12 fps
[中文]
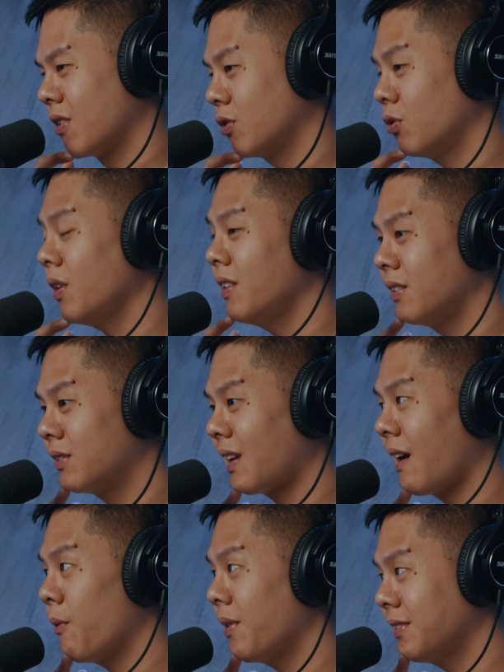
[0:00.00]
所以
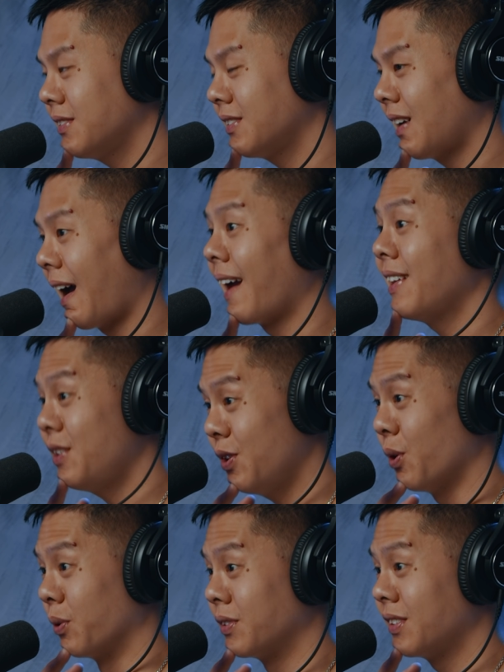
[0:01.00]
台湾还
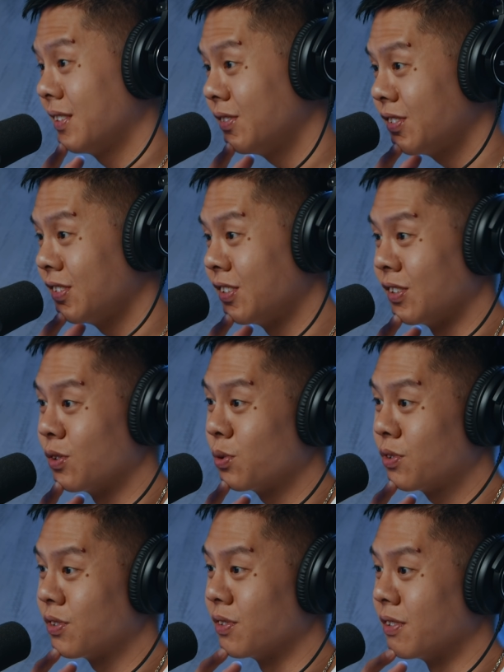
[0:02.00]
有这件事情就
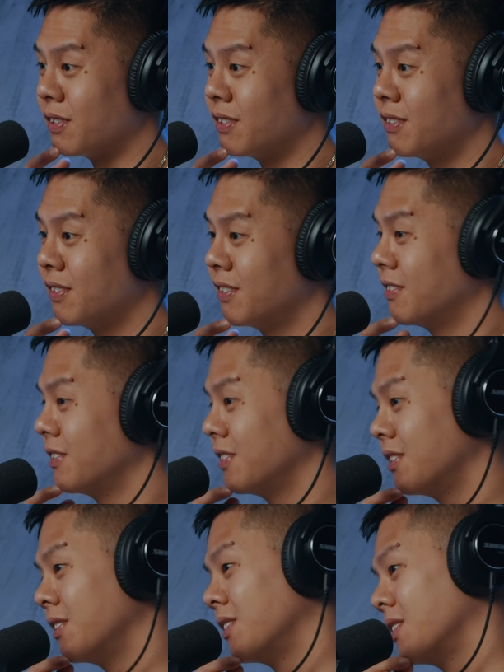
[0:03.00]
是了。
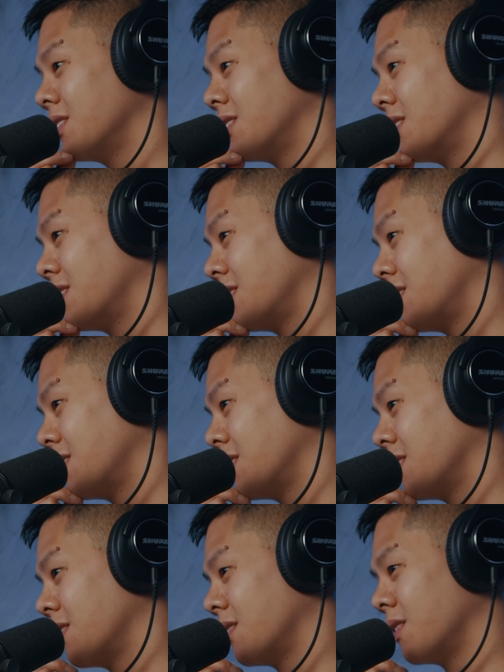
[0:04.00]
这几年我
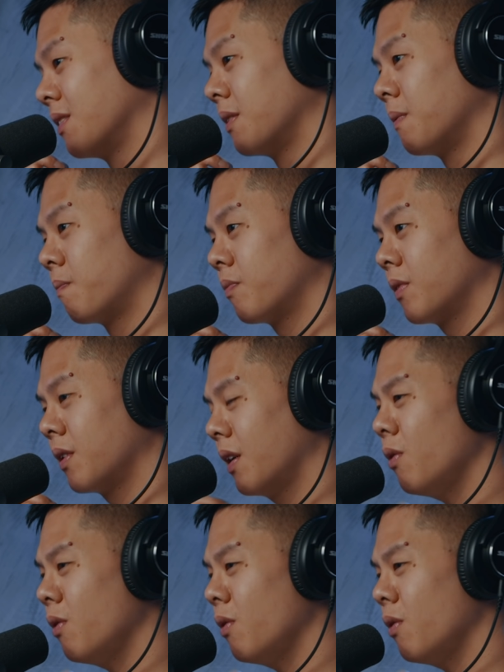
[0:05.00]
倒是没有仔细注